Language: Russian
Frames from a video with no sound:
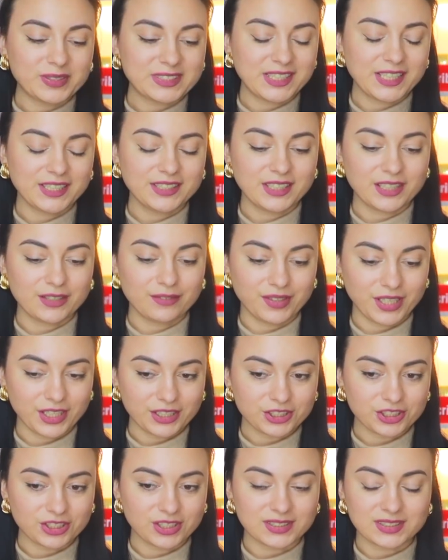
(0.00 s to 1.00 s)
последняя
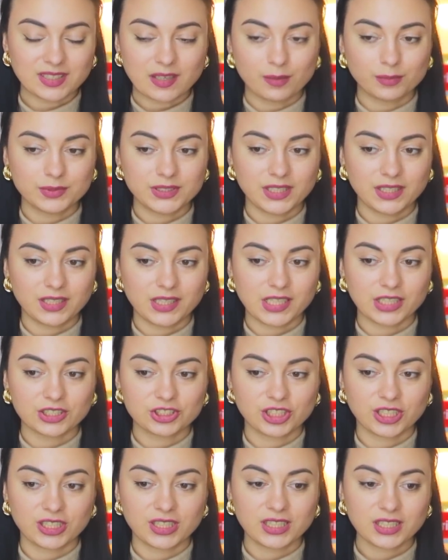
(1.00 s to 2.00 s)
вещь, на самом деле я
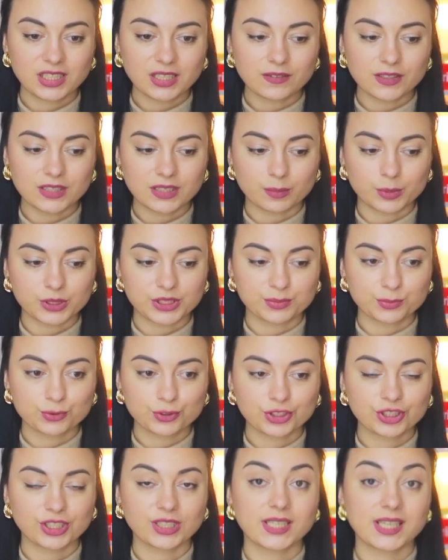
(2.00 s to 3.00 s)
шокирована, потому
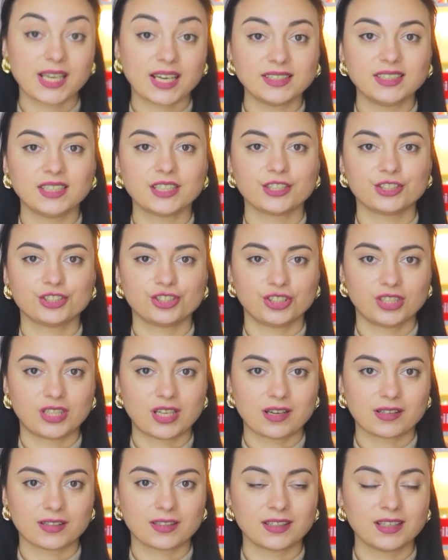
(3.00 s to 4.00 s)
что я не
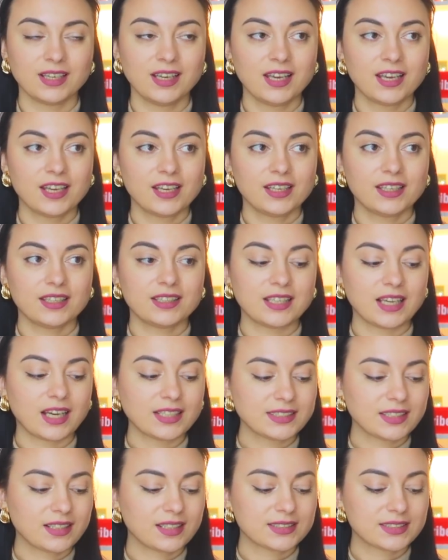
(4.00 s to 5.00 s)
ожидала.
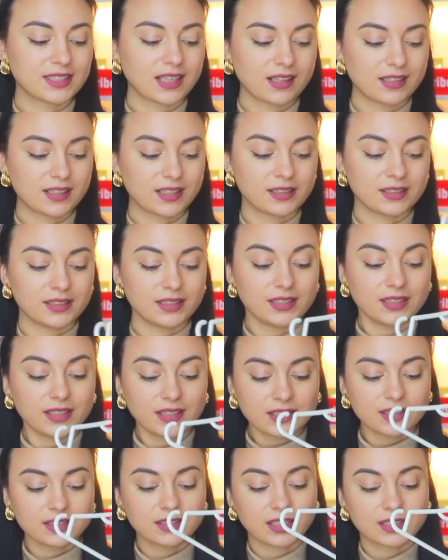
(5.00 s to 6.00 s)
Я заказала
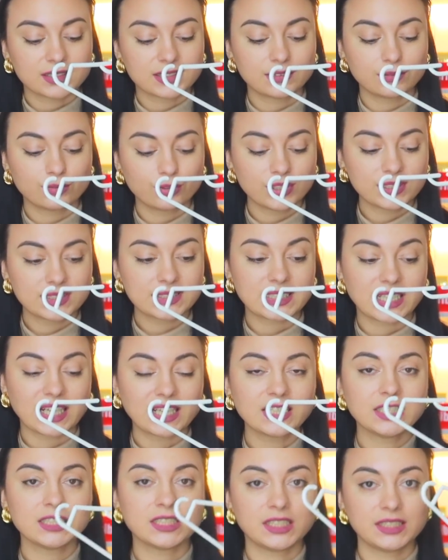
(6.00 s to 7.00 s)
их на свой
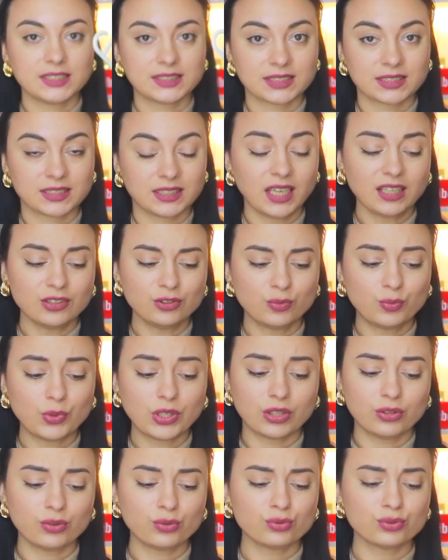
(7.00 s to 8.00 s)
страх и риск. Я
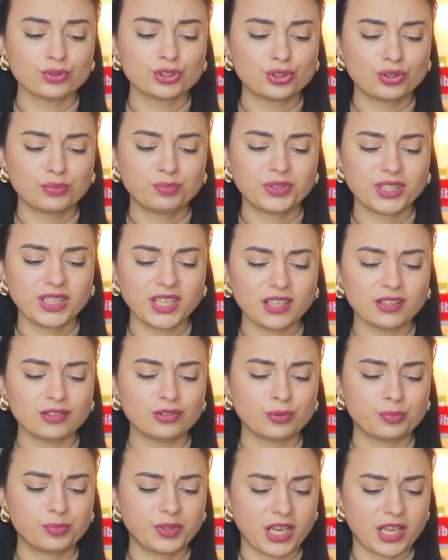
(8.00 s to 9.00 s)
думала, ну, что
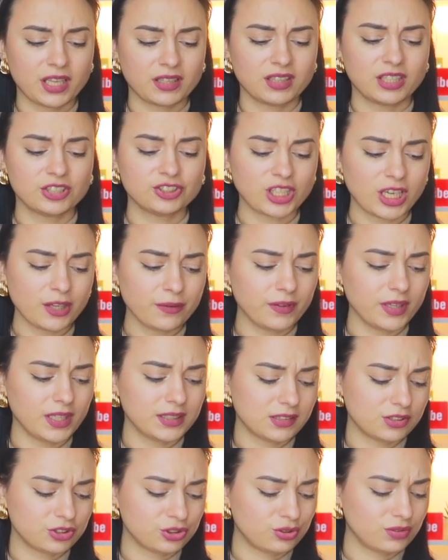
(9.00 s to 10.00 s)
приедет, то приедет. На шафе,
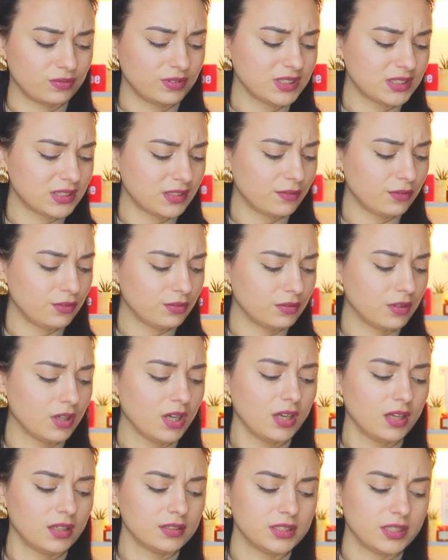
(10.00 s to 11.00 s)
если что, выставлю,
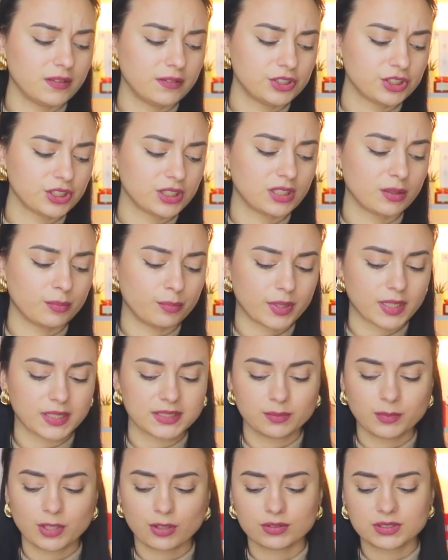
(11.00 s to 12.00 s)
девочки там по
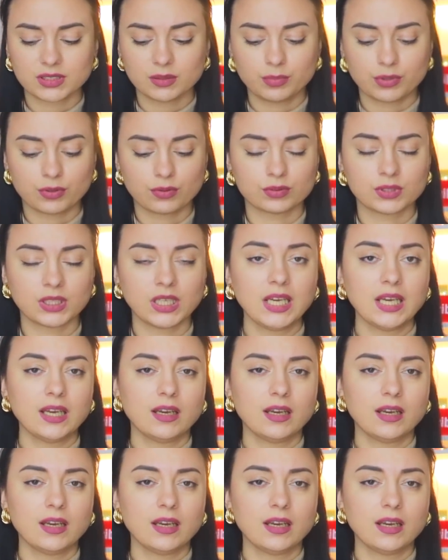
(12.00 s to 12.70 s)
размеру заберут.